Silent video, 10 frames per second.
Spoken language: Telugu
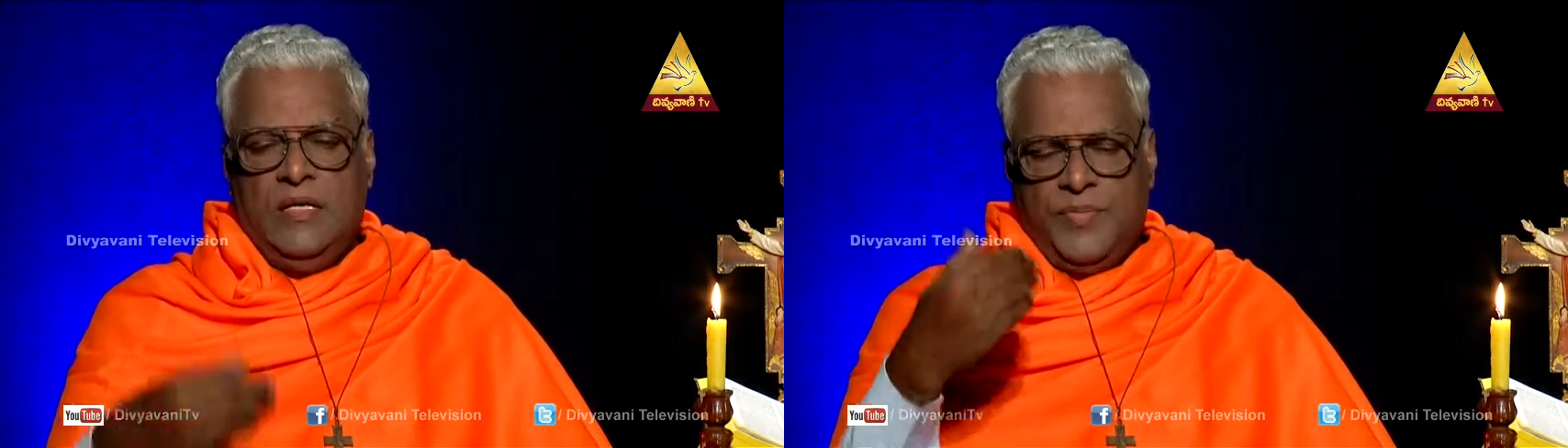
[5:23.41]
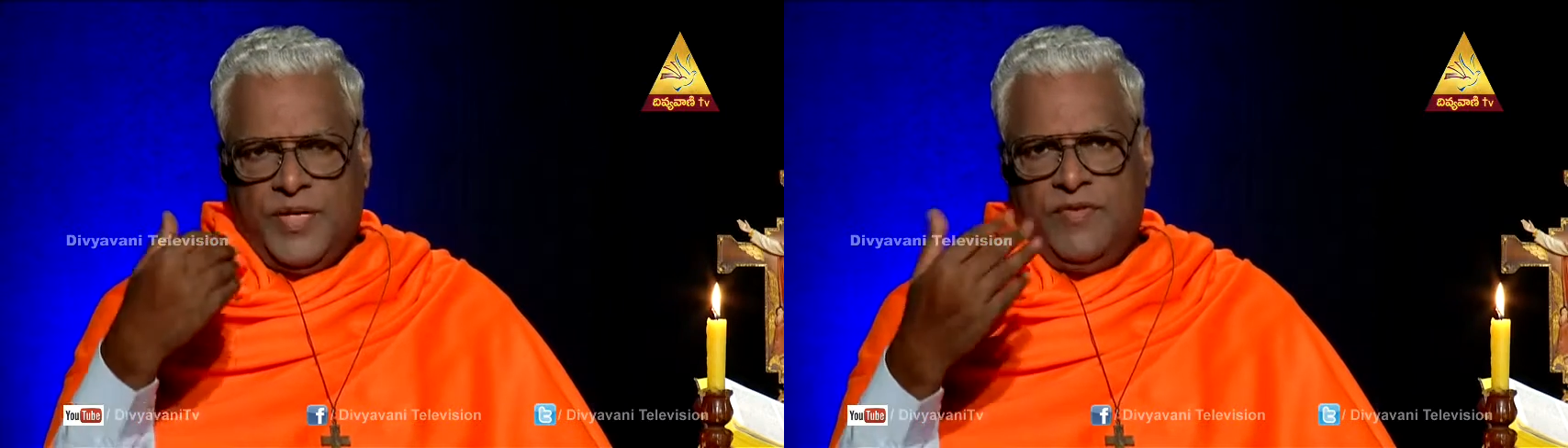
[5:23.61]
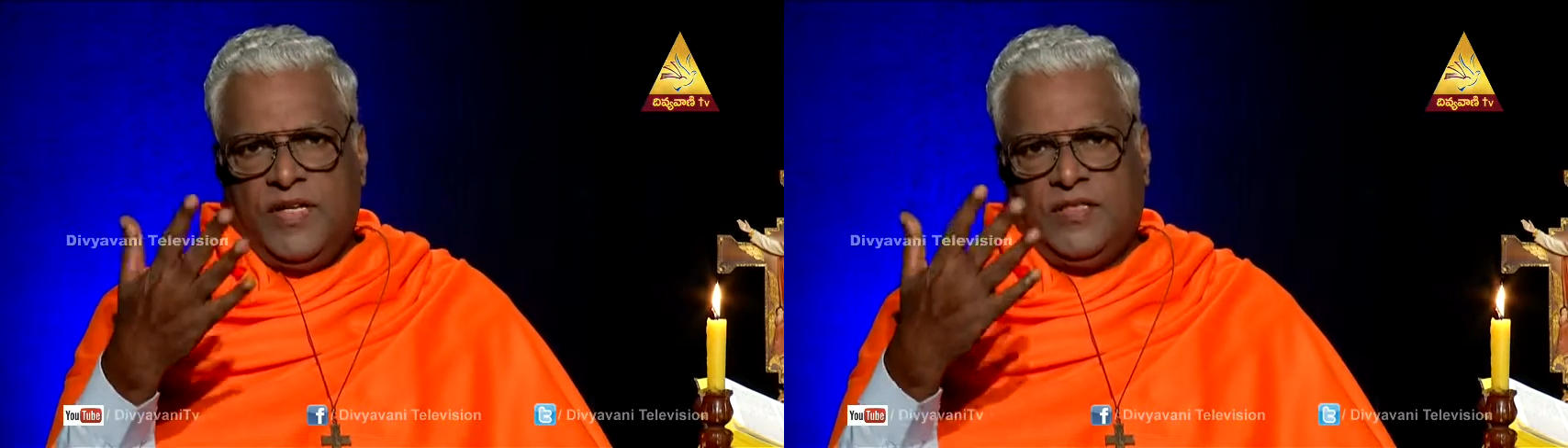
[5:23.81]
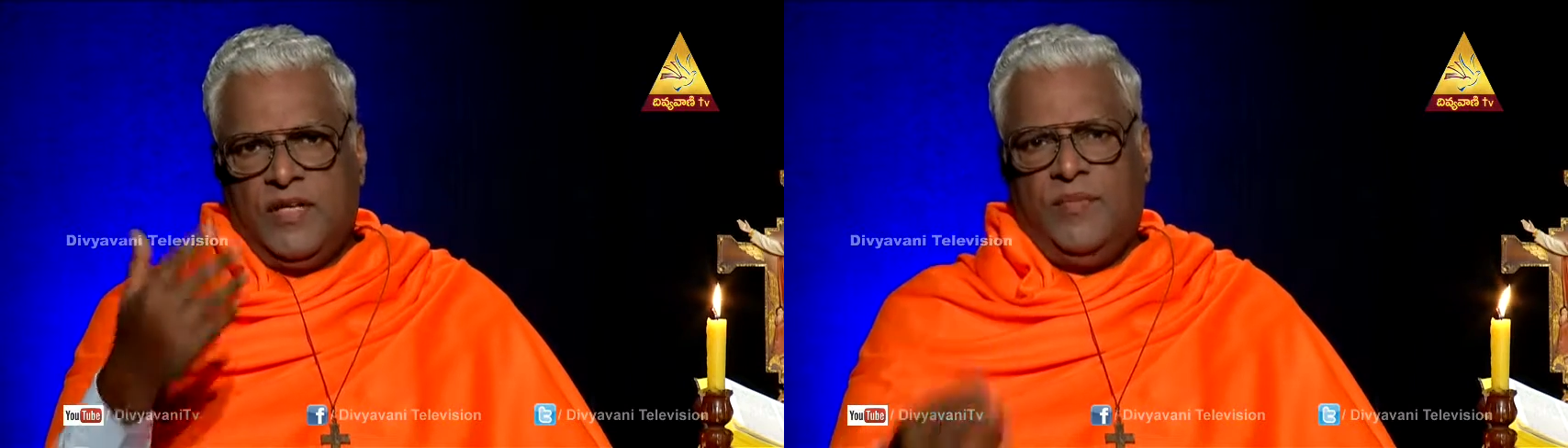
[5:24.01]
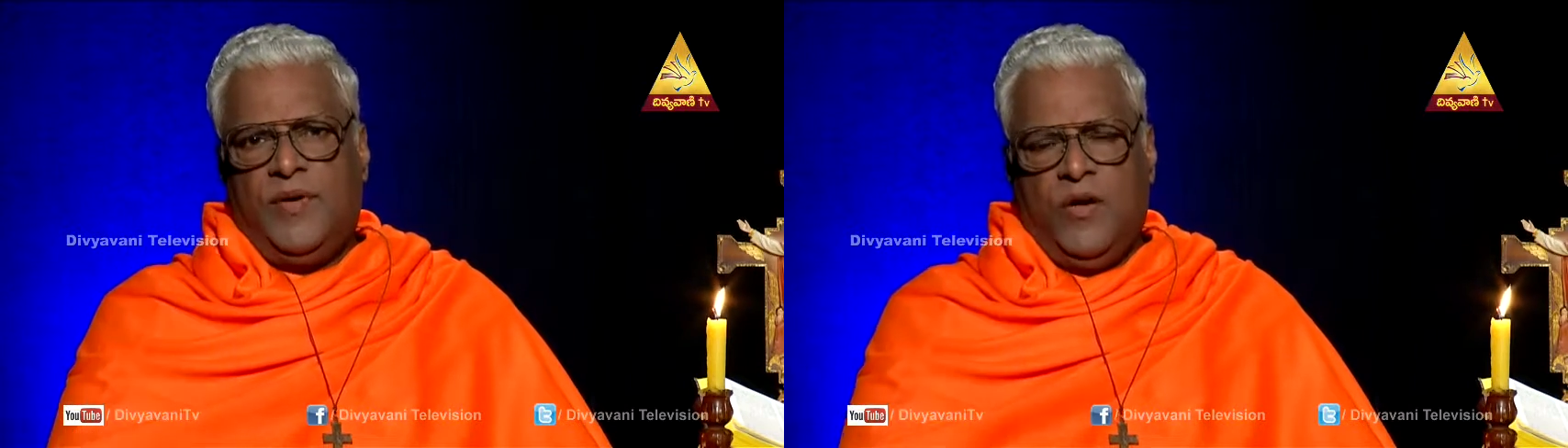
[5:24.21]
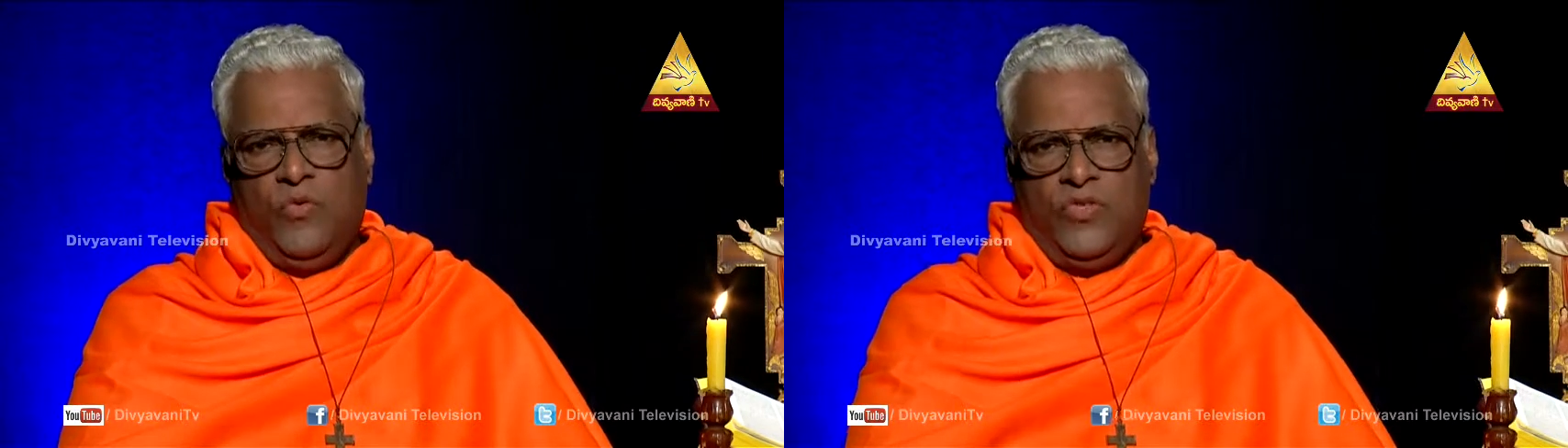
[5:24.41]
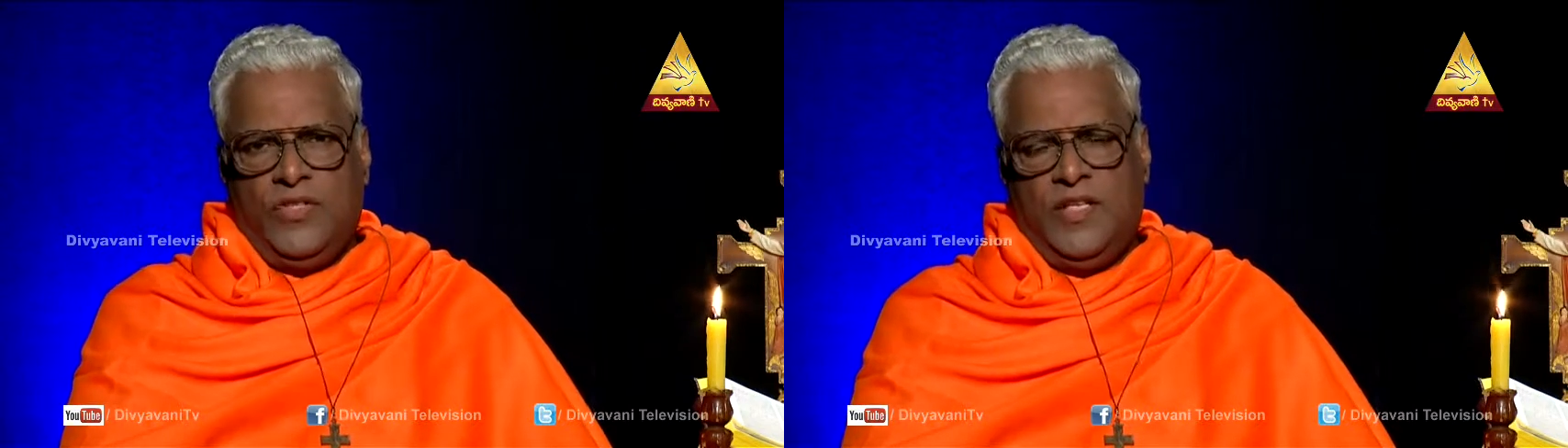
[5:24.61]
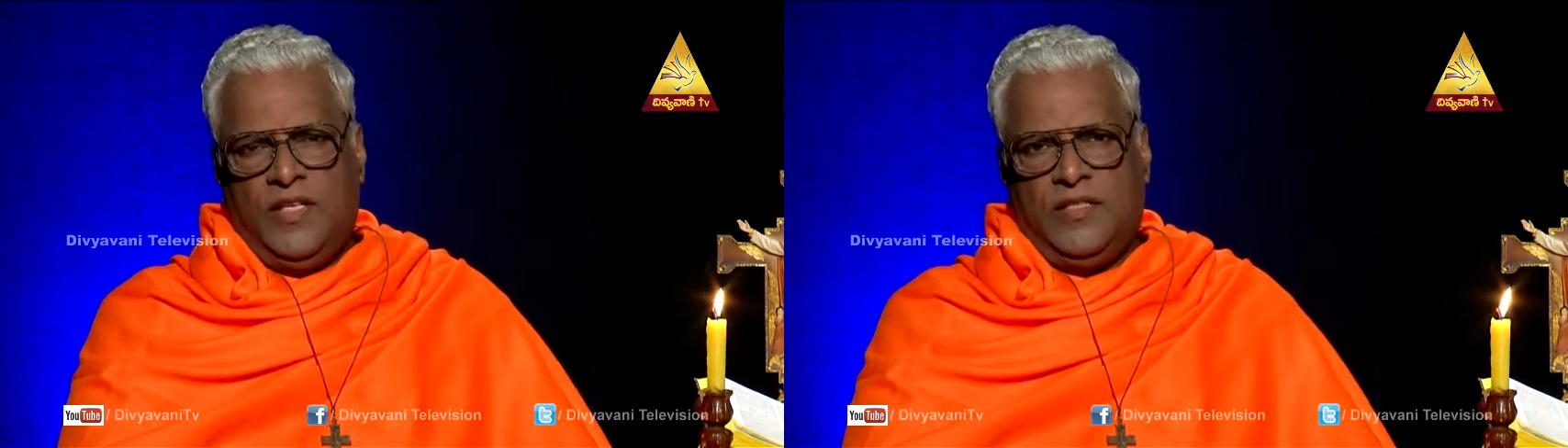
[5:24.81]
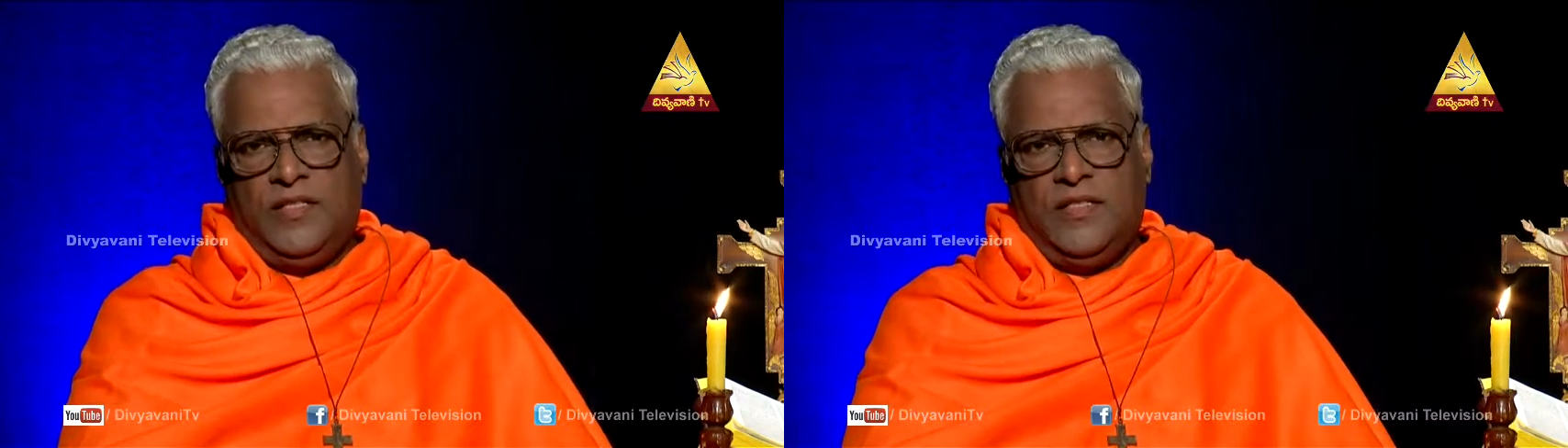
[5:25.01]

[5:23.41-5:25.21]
నీ ప్రవర్తన బాగుంటుంది